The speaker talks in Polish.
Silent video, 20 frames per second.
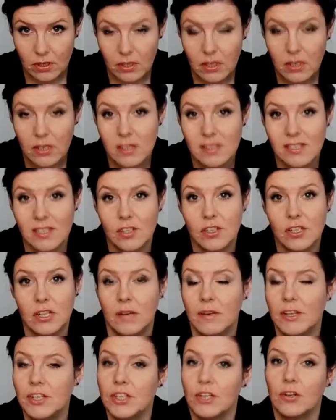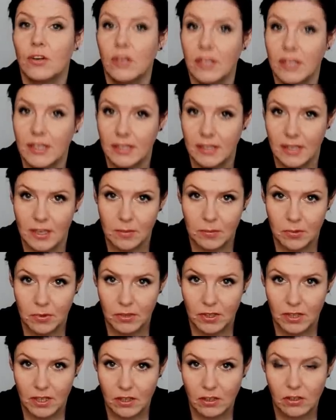I zaczynała się kolejna
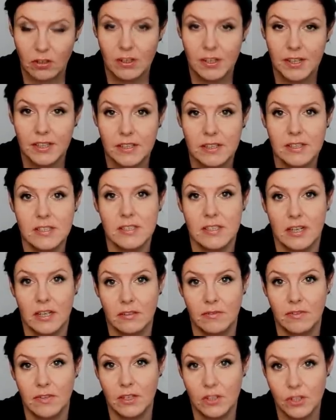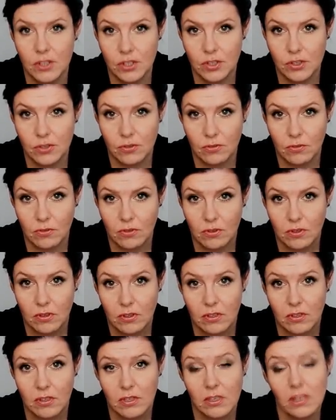epoka, kolejnych strat w jej życiu
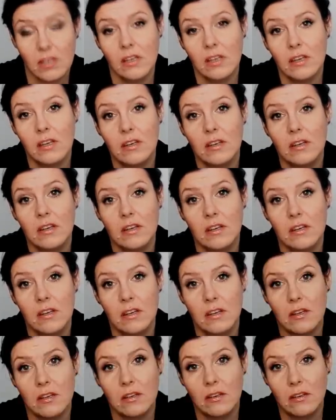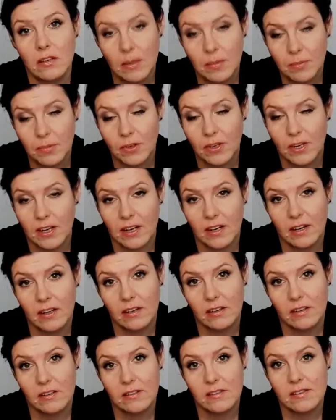i epoka
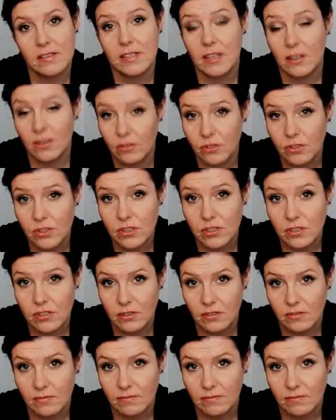starości.